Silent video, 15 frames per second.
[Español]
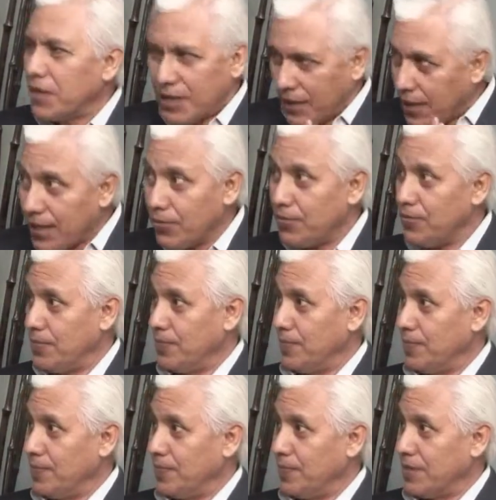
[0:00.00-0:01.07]
Creo,
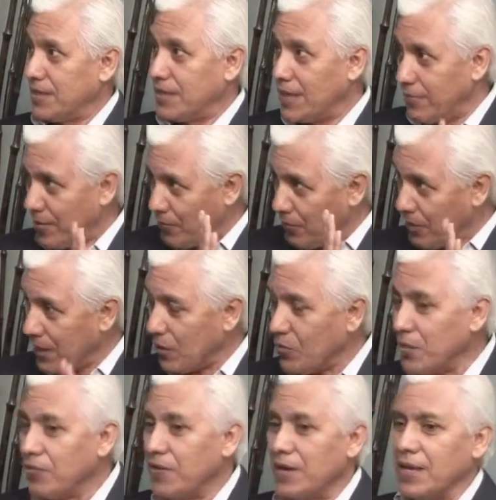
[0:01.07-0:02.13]
si la memoria no
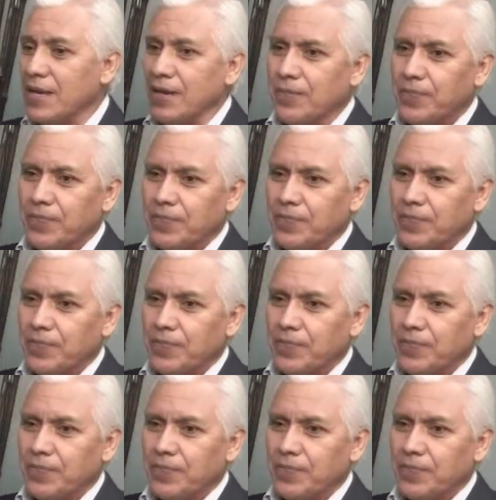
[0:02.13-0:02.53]
me falla,